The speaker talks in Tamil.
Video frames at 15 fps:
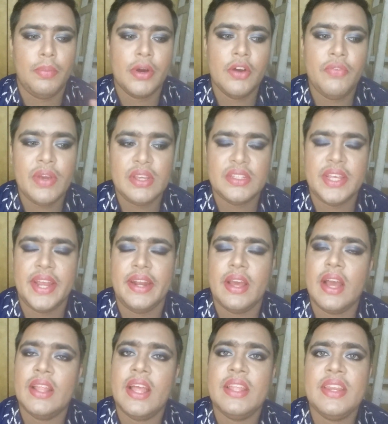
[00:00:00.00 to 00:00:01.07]
பர்ஃபெக்ட் ஷேட்
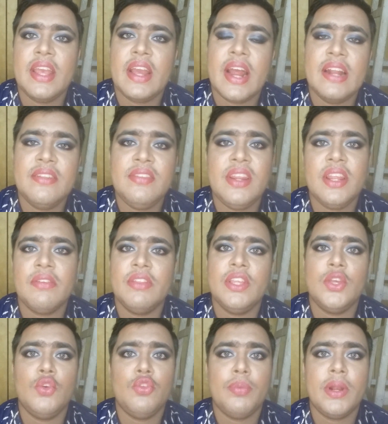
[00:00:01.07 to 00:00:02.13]
அதாவது நீங்கள் கன்சீலர்
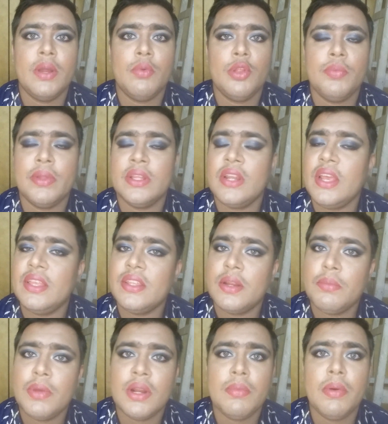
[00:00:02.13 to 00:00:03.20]
வந்து யூஸ் பண்ணும்போது பார்த்திங்கன்னா இது
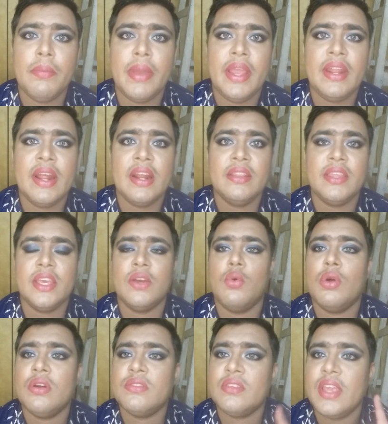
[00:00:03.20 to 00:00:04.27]
ரொம்ப ரொம்ப மெயினான திங்
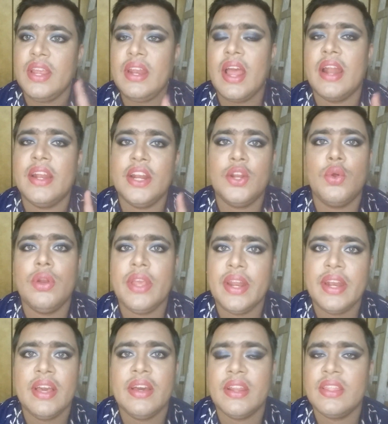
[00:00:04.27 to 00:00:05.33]
உங்கள் ஸ்கின் அண்டர் டோன்
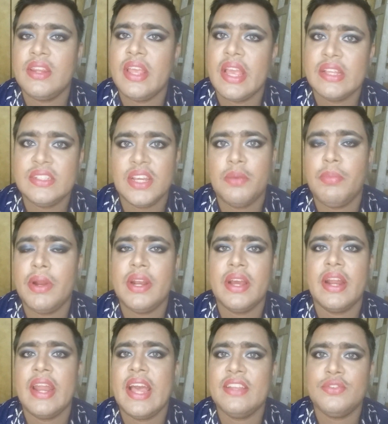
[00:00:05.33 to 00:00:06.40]
என்னங்கிறத நீங்கள் செக்
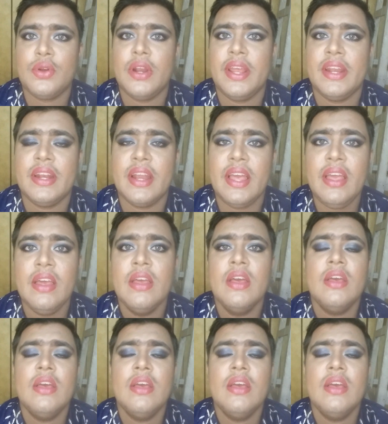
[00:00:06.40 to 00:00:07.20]
பண்ணுங்கள் நேச்சுரல் லைட்டில்